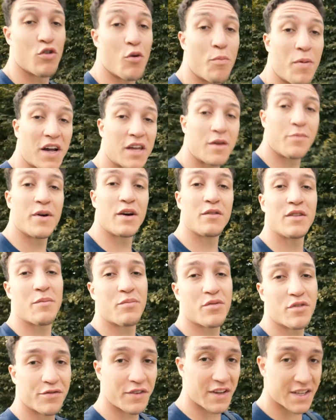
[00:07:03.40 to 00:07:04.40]
Chłopaki pełna
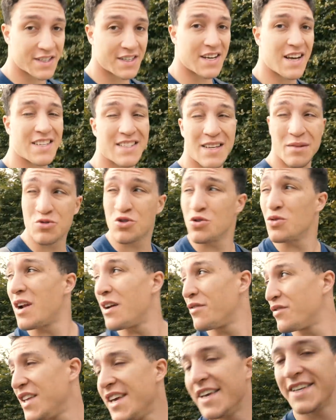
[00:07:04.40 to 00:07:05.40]
profeska, sam
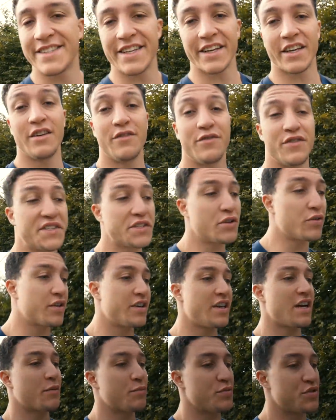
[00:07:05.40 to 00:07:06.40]
żuraw nie jest taki
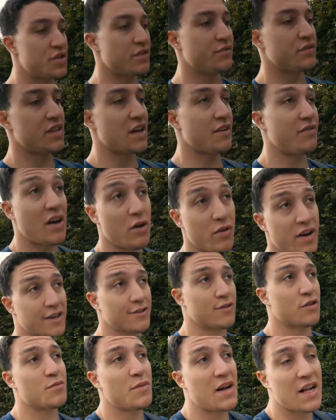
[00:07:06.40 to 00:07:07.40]
wysoki jakby się wydawało,
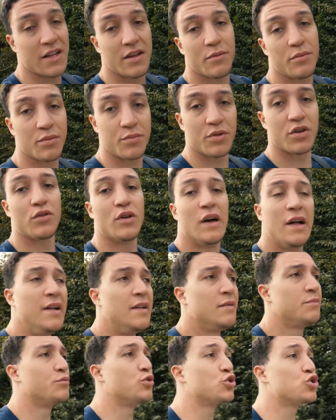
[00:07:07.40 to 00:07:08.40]
jak normalnie by był,
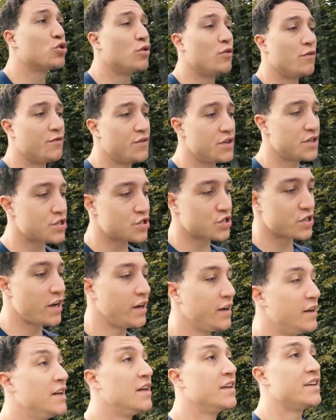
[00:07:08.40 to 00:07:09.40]
bo są
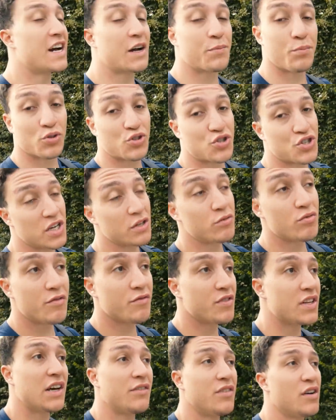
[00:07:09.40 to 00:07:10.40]
wyższe, jak podszedłem
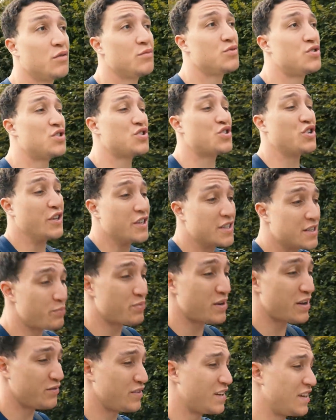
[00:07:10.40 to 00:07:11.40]
wydawało mi się, że jest
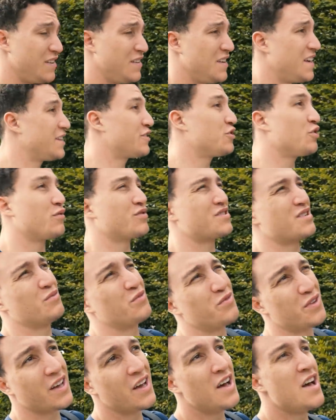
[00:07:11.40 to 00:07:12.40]
naprawdę lightowy, że
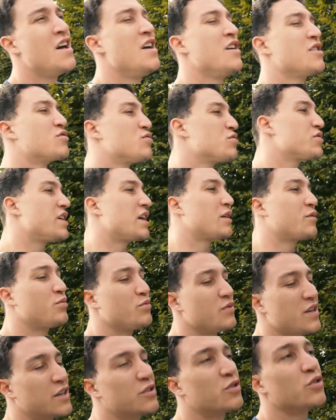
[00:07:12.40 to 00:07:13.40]
mówię, kurde, jak,
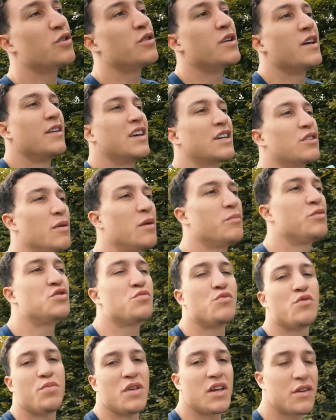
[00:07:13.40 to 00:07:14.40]
jak, to, jak to ma być
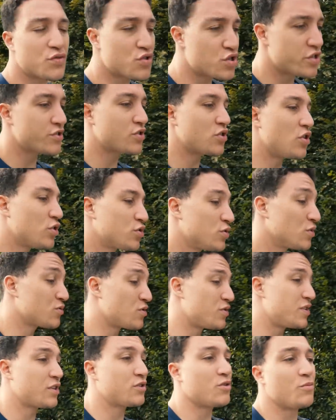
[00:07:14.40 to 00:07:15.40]
mój pierwszy skok, no
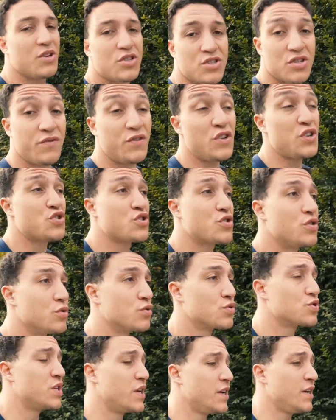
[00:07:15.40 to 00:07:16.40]
to niech to będzie wyższy
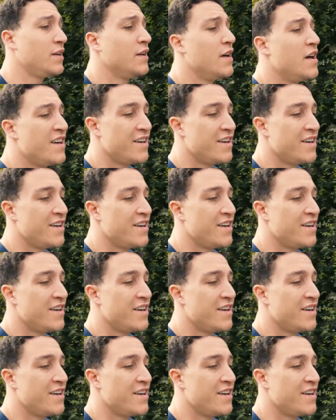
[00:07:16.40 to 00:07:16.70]
już, nie?